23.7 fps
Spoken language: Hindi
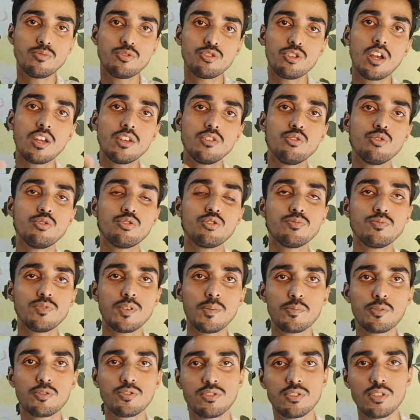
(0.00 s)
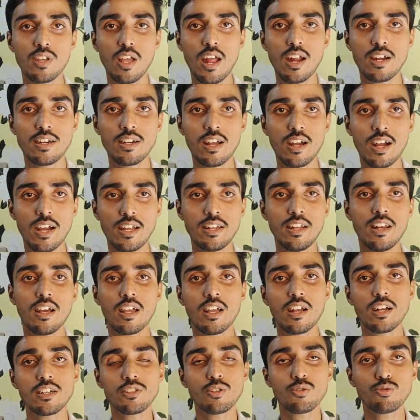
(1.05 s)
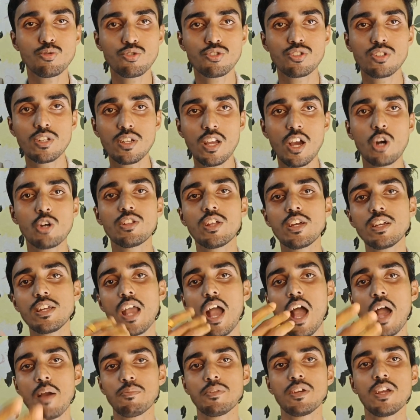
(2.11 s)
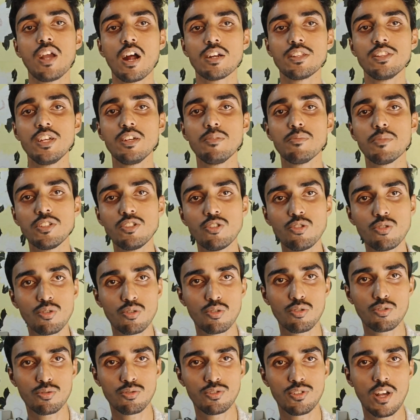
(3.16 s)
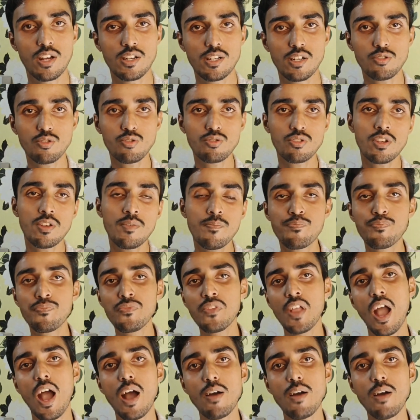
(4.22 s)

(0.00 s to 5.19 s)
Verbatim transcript: अब जो है यूट्यूब जब खुद से ऐड लगाने लगेगा तो उससे क्या होता है कि आपकी अर्निंग में जो ग्रोथ हो जाएगा क्योंकि